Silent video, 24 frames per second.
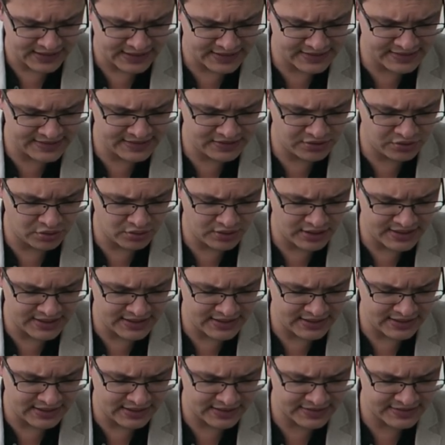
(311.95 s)
ainsi que la,
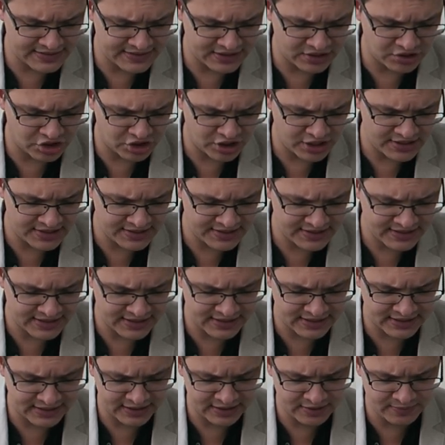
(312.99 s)
la sagesse
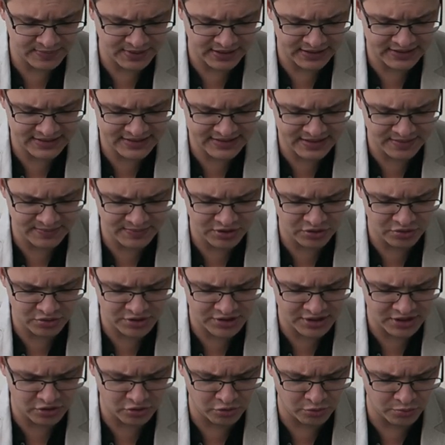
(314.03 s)
écrite par des amis de
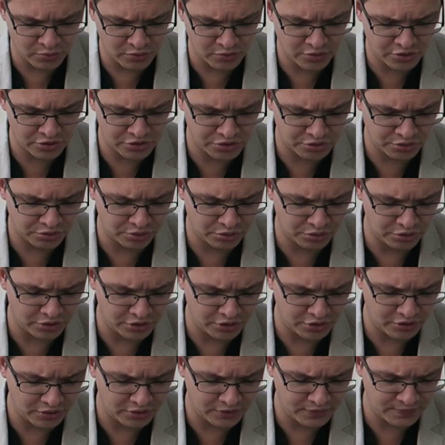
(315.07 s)
Salomon en son
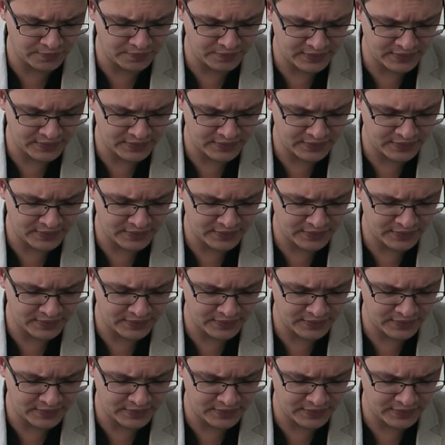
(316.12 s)
honneur.